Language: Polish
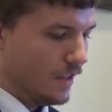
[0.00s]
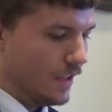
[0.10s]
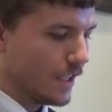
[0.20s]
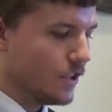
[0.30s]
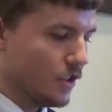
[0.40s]

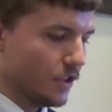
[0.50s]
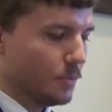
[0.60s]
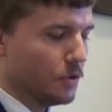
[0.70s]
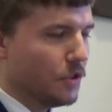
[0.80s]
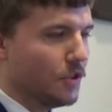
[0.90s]
Jakiś czas
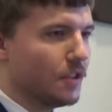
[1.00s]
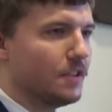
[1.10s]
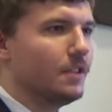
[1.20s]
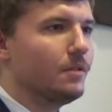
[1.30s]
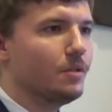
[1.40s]
później
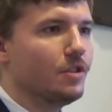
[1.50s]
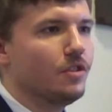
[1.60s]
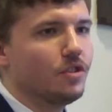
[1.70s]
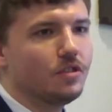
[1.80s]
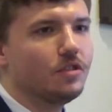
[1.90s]
okazało
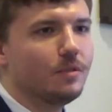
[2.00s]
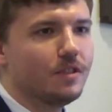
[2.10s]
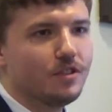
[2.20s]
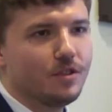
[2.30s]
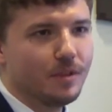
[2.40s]
się, że został
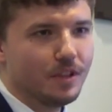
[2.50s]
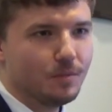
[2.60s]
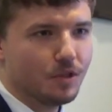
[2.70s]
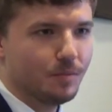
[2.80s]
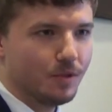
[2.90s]
zatrzymany
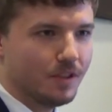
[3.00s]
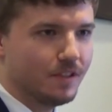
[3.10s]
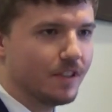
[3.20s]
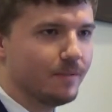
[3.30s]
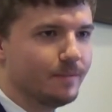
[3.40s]
przez
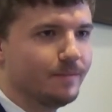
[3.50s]
policję.